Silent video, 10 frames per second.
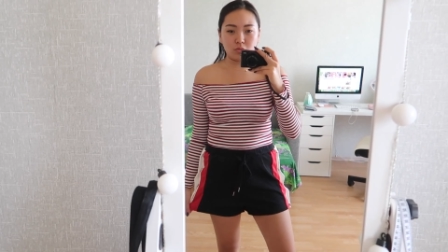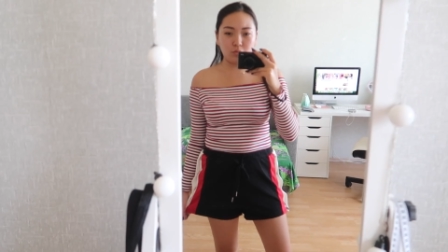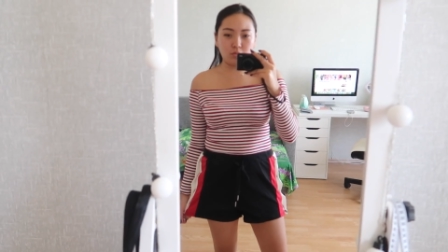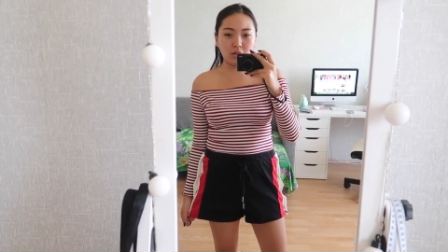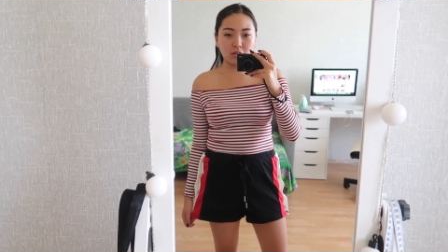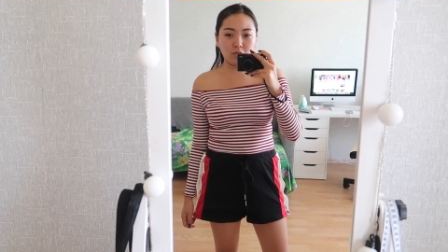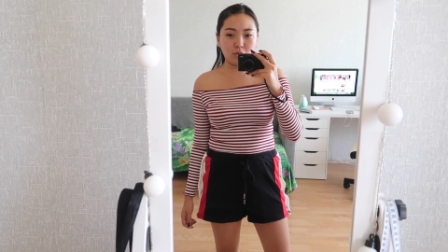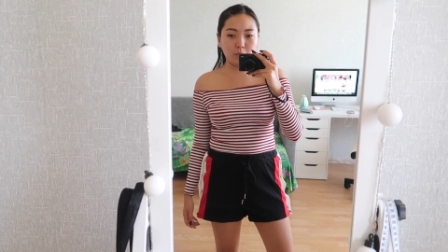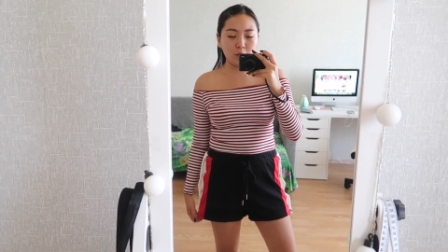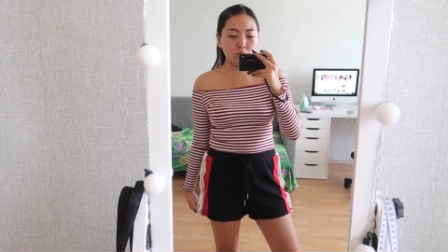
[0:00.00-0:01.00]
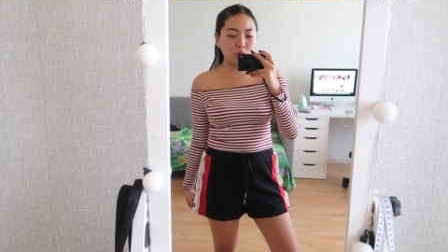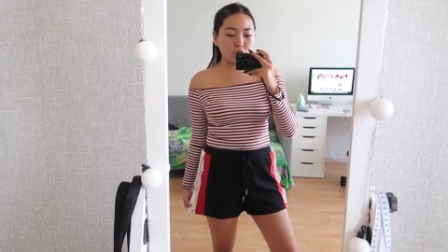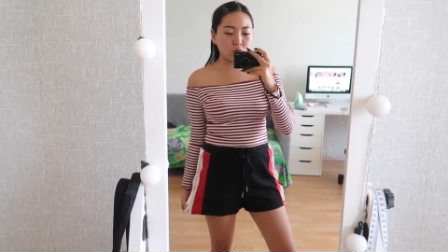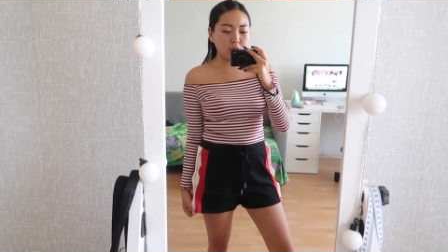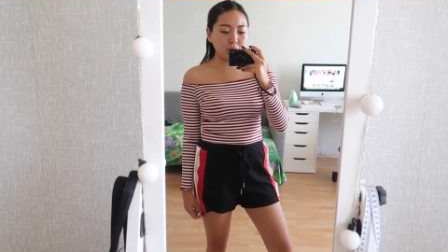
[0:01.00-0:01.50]
Ну, как-то вот
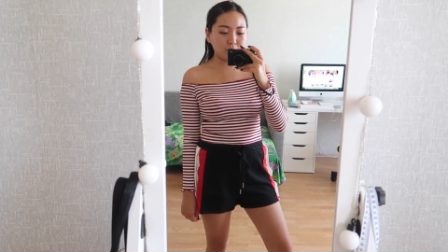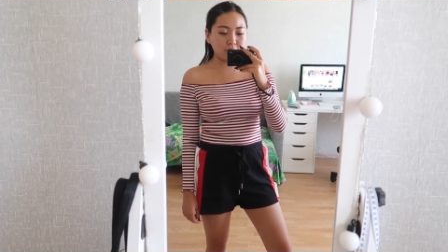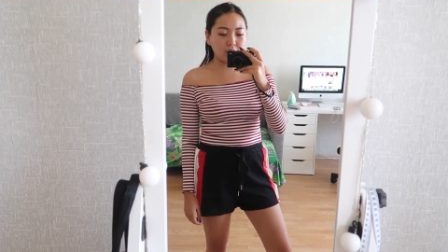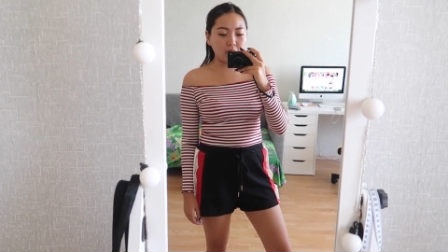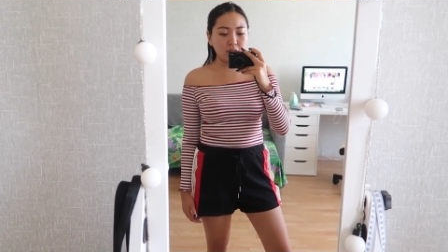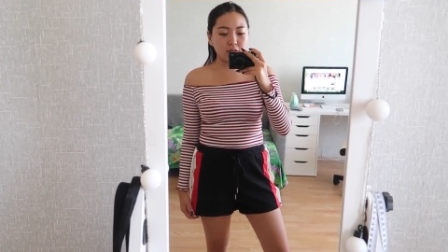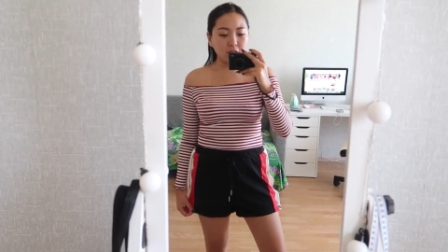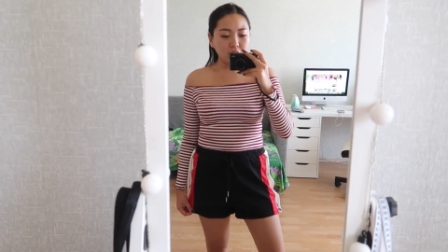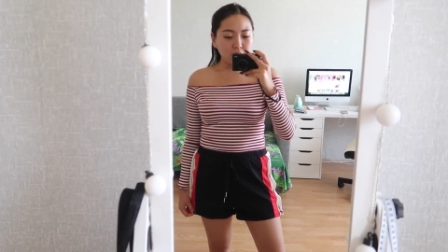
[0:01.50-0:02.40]
погода, что ли, не позволяет,